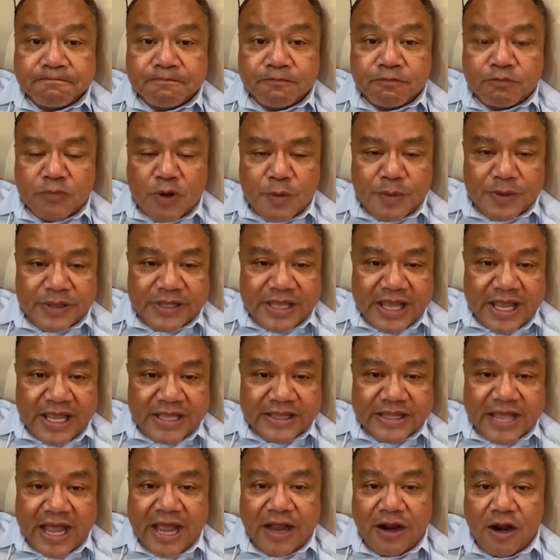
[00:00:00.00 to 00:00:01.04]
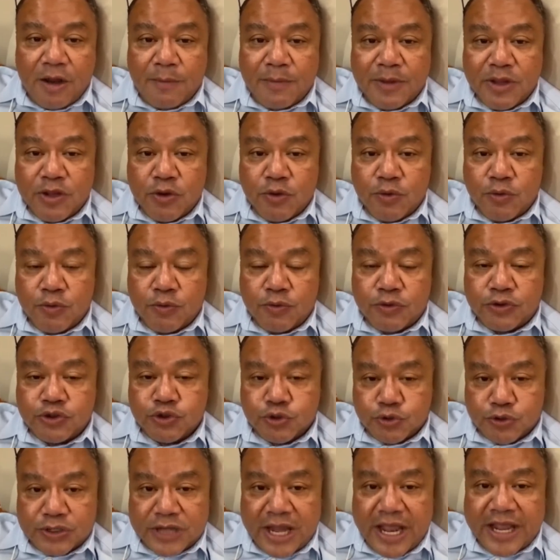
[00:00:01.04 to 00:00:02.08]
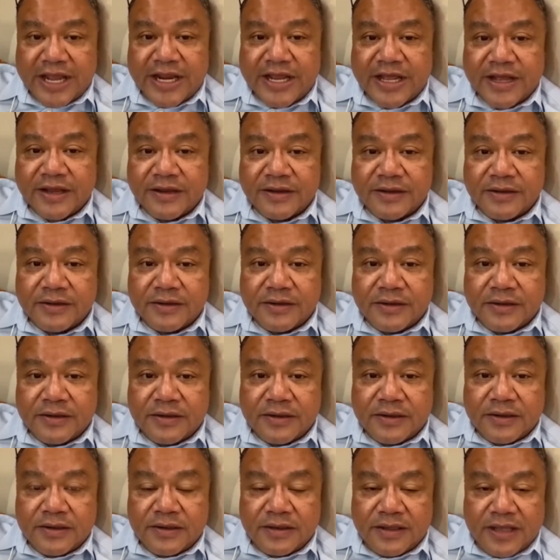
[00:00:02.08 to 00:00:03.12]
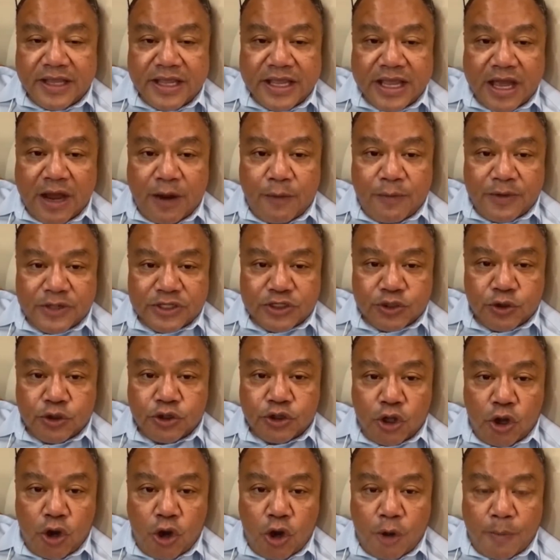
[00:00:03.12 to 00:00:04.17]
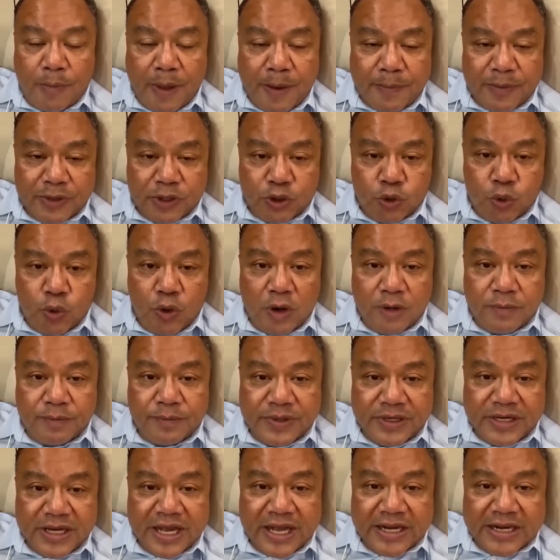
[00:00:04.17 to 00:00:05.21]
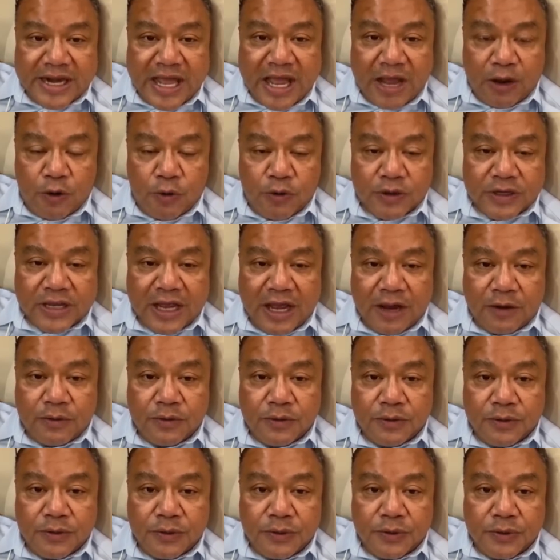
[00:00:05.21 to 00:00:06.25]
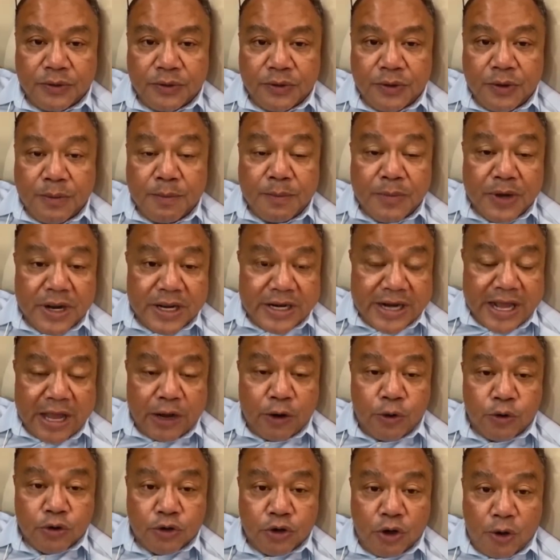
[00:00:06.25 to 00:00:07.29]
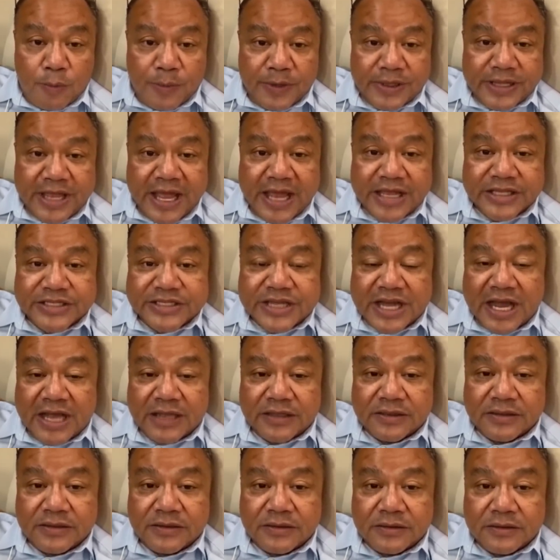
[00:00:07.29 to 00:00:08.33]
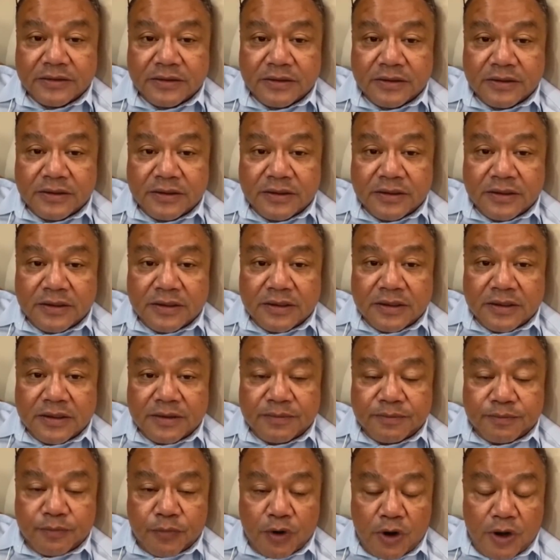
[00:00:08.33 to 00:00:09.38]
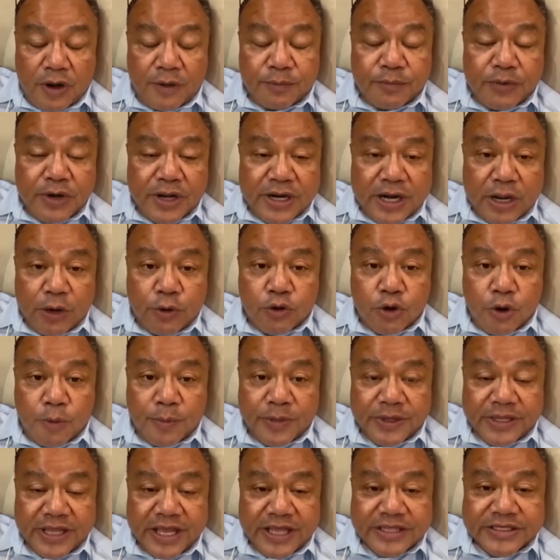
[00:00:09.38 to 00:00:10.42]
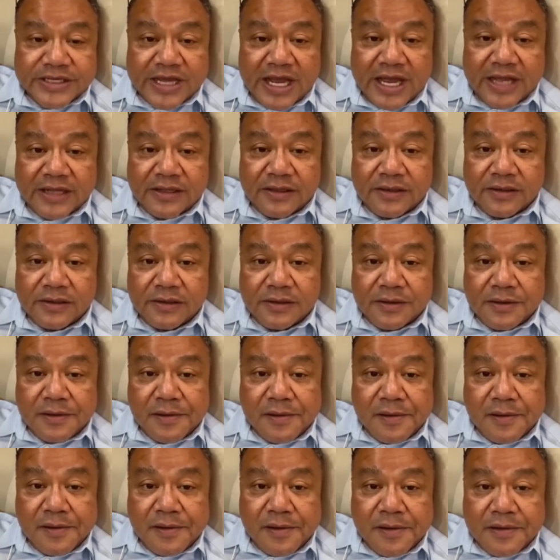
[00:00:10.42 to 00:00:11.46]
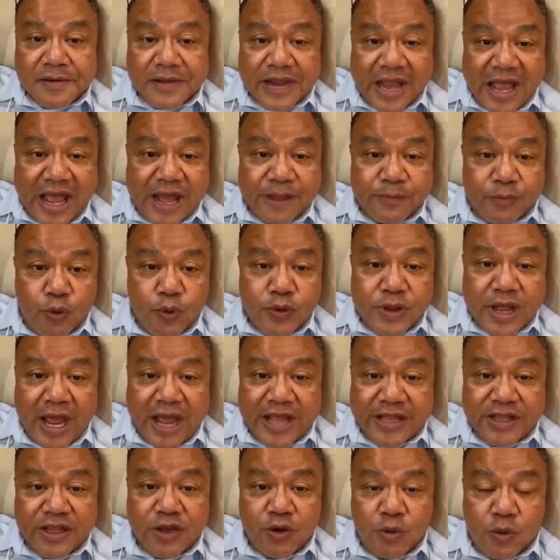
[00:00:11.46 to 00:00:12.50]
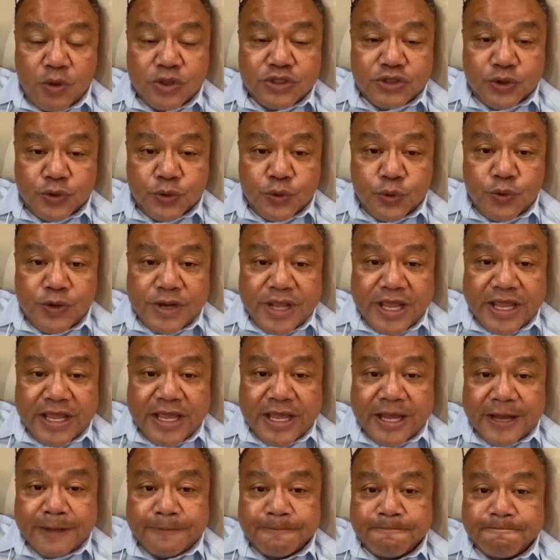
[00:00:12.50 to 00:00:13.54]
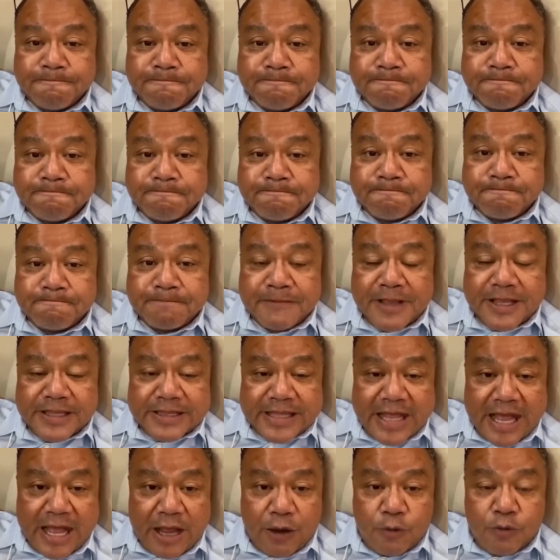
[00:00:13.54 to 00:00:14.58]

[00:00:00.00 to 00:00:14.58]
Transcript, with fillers: ว่าประเทศไทยเรามันอยู่จุดไหนเนี่ยที่เยาวชนต้องออกไปประท้วงเพื่ออนาคตเขา เพื่ออนาคตของประเทศชาติ เพื่ออนาคตของประเทศชาติ แทนผู้ใหญ่ที่ควรจะรู้ดีที่ตาค